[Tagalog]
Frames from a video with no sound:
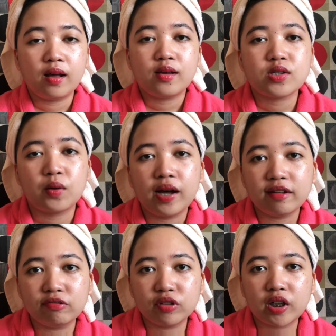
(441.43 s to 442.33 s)
So,
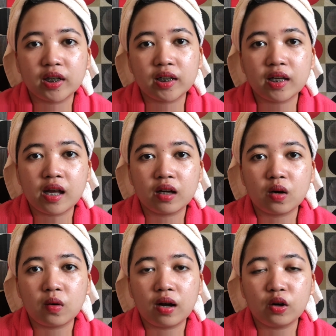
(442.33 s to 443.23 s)
after, ang
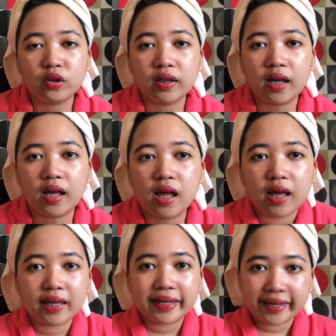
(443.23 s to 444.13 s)
ginagawa ko na
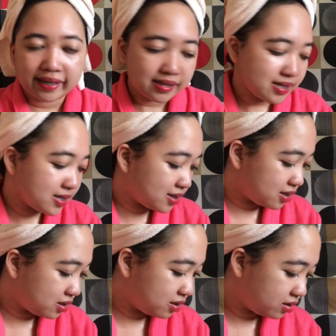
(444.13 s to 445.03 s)
is,
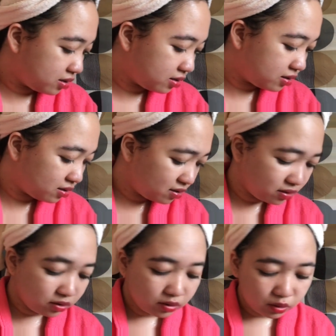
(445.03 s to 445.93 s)

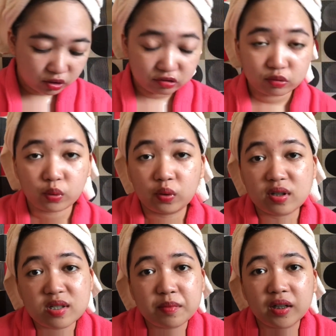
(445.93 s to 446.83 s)
of
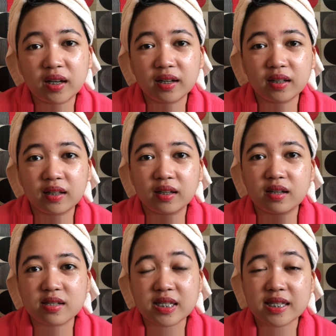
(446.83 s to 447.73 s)
course, maglalagay ka
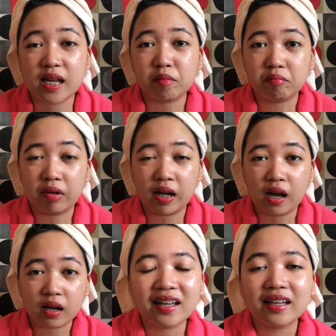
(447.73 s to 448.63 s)
ng sunblock.
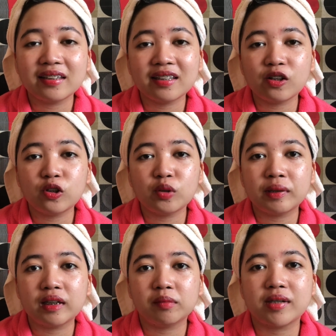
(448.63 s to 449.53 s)
Hindi ako
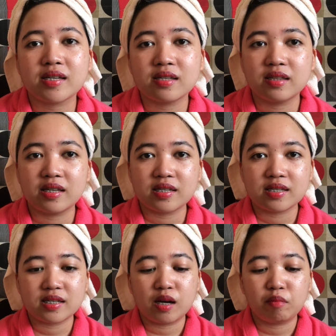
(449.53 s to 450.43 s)
lumalabas this
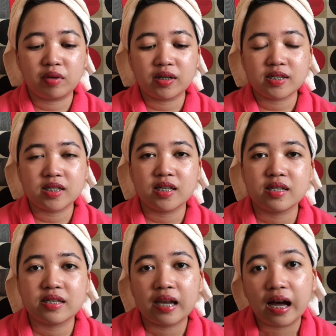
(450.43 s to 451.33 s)
summer
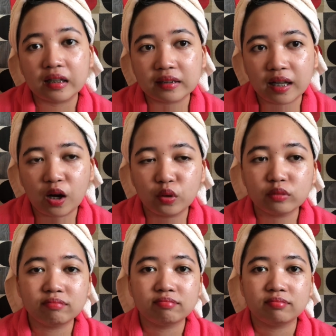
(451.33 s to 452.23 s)
since
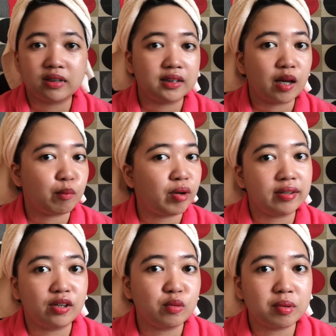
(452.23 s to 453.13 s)
lockdown. Hindi tayo
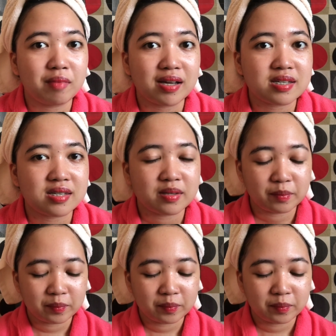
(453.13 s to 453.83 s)
pwedeng lumabas.